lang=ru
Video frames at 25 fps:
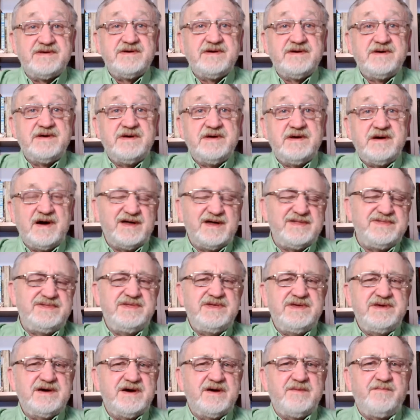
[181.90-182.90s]

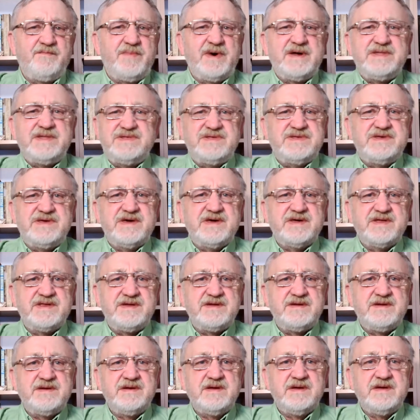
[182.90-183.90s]
одних потерь.
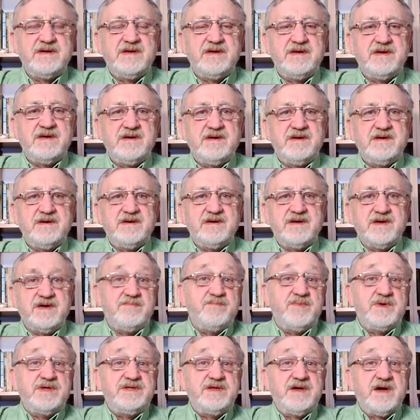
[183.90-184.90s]
И
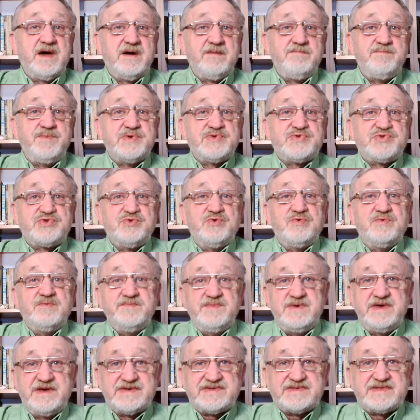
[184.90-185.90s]
меня
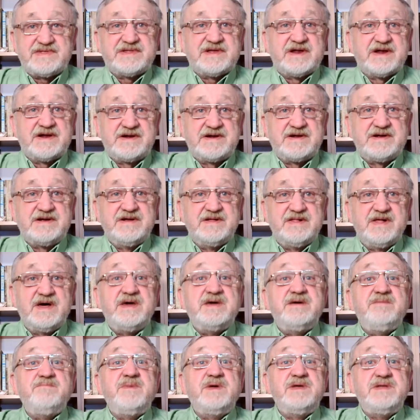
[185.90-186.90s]
безумье страшило, и
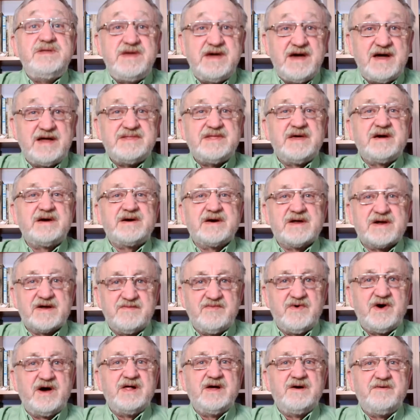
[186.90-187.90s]
меня
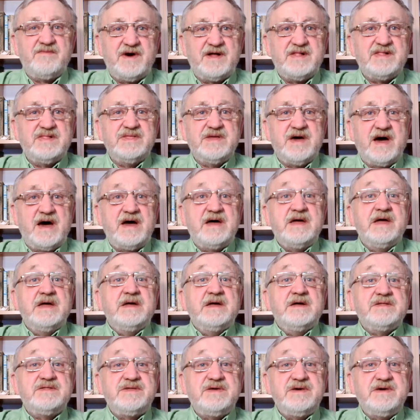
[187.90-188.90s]
накрывала волна.
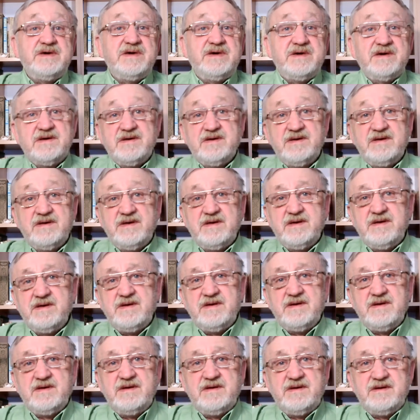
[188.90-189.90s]
Ты
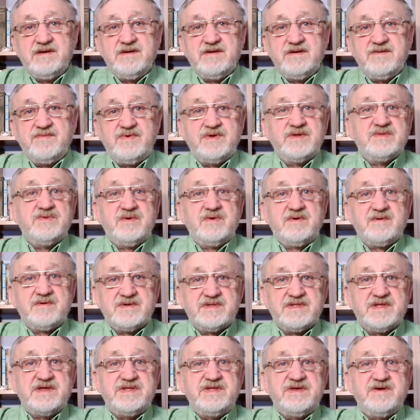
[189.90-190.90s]
венок
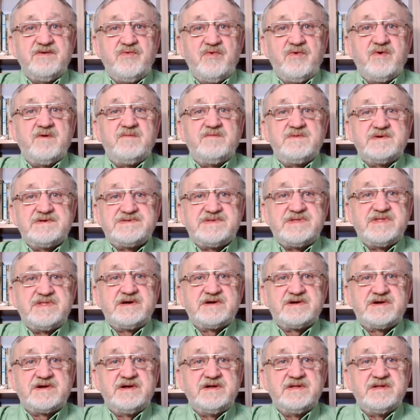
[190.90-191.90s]
на него
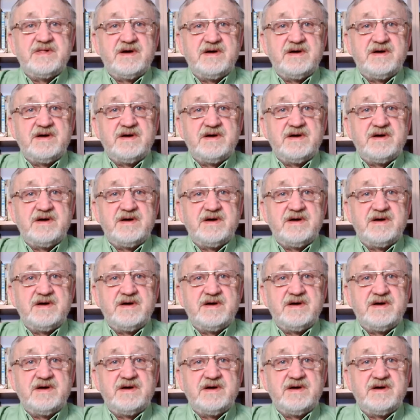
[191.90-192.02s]
возложила,